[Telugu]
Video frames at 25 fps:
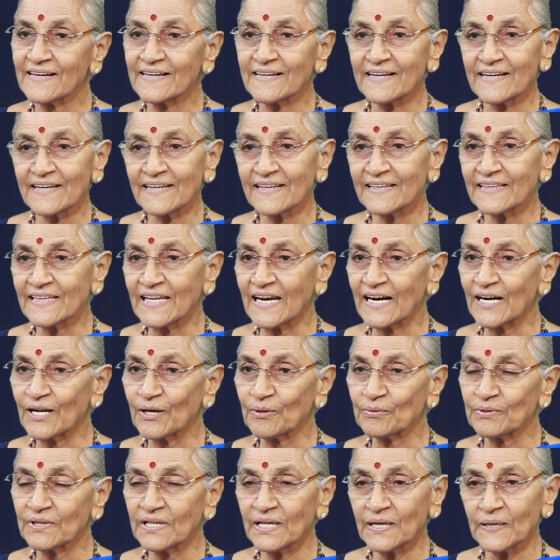రెండింటికి తేడా
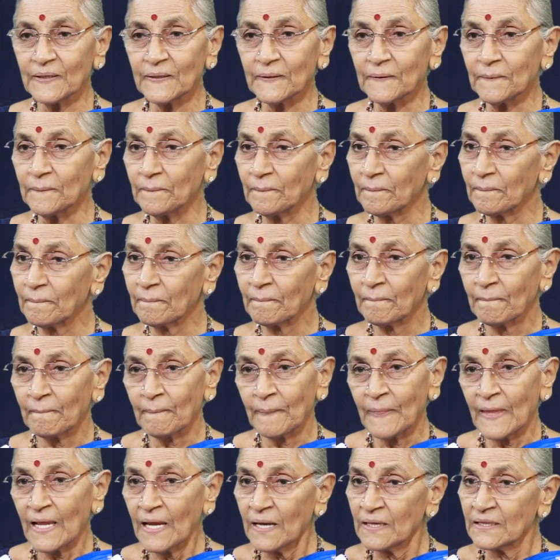ఉంది కదా
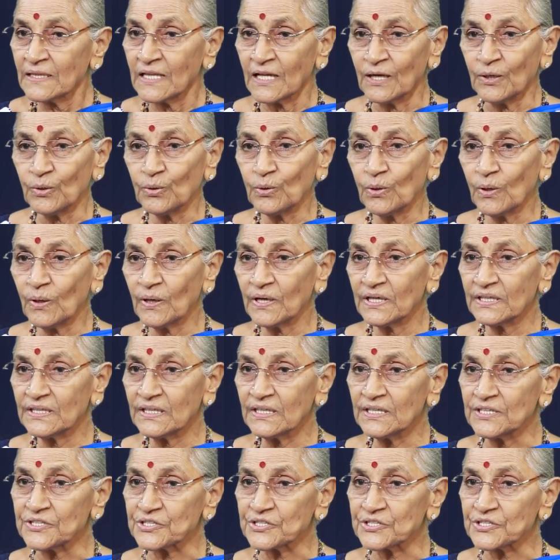తెలుగులో అయితే